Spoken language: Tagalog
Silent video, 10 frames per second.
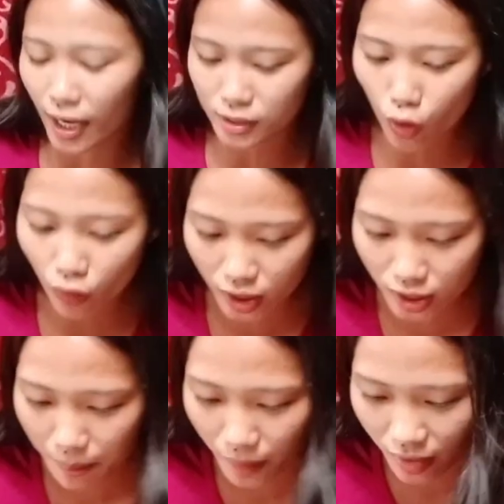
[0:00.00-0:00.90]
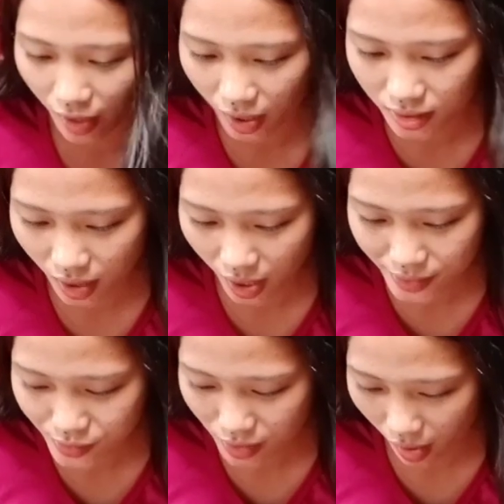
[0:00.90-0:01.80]
Okay naman yata
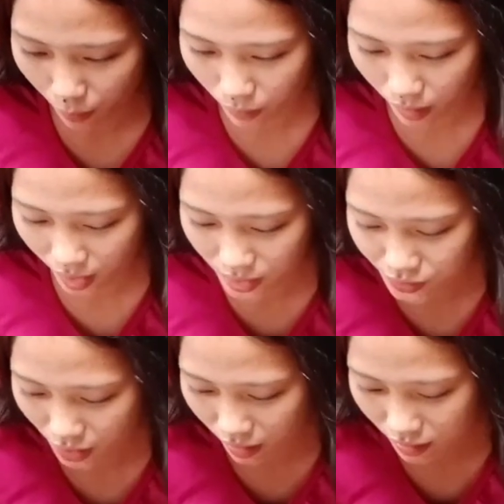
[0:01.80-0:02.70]
siya. Wala siyang